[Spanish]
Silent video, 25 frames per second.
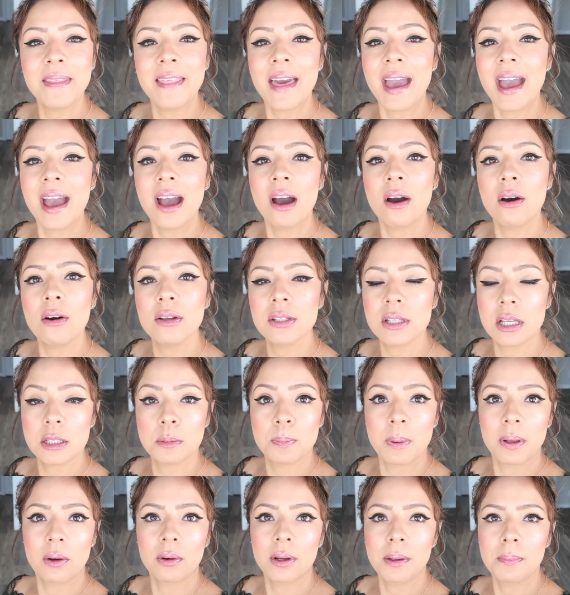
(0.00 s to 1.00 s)
videos.
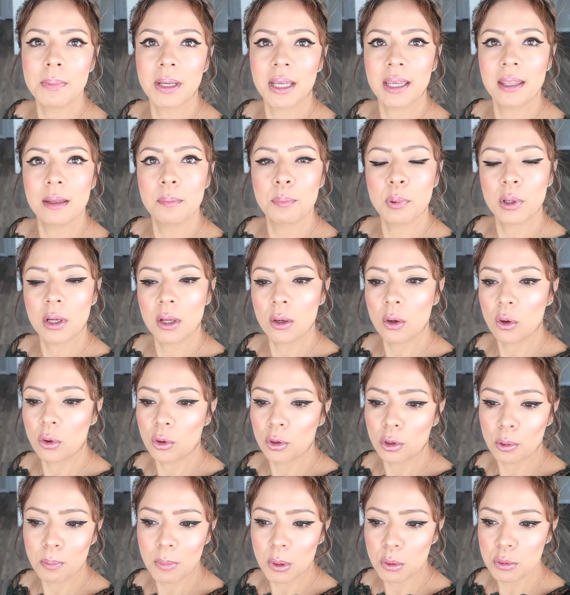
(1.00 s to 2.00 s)
Espero que me queden porque
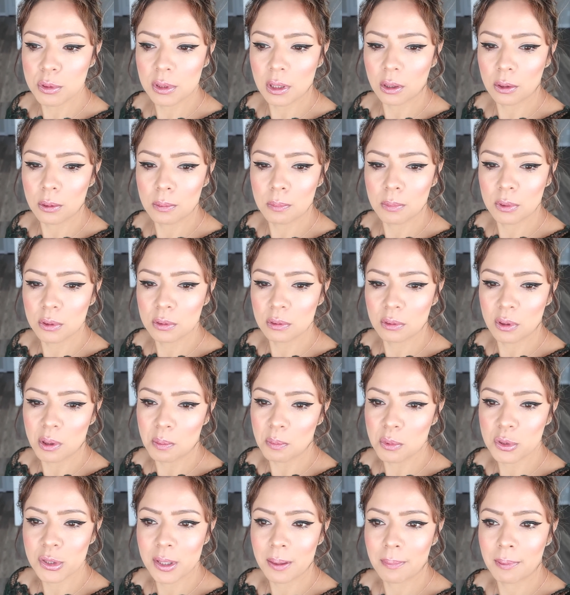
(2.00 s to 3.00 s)
luego no me gusta cómo,
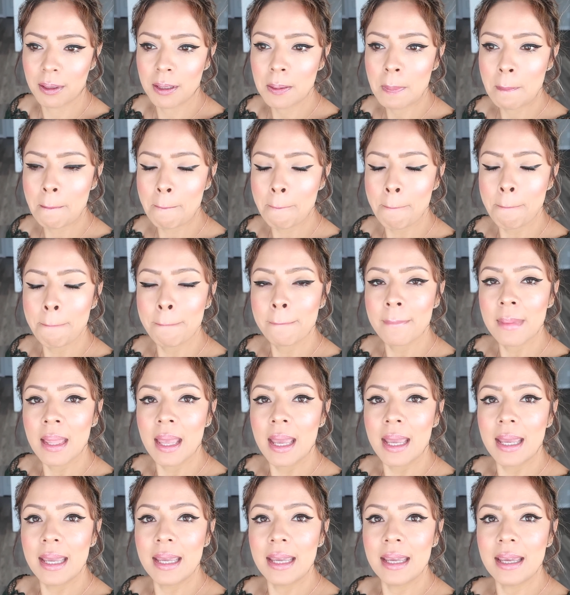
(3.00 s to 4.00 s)
cómo se ven.
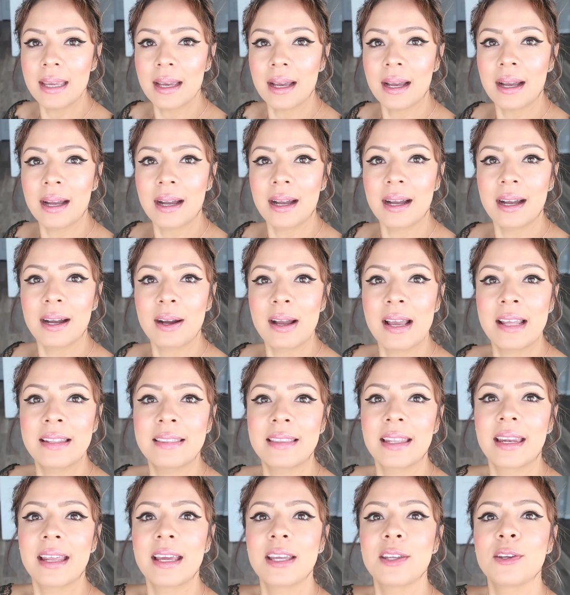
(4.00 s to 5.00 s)
Y ah,
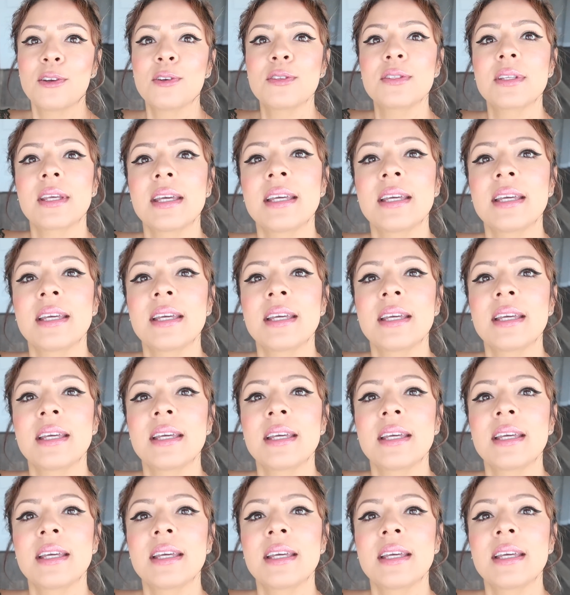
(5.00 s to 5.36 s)
entre ellos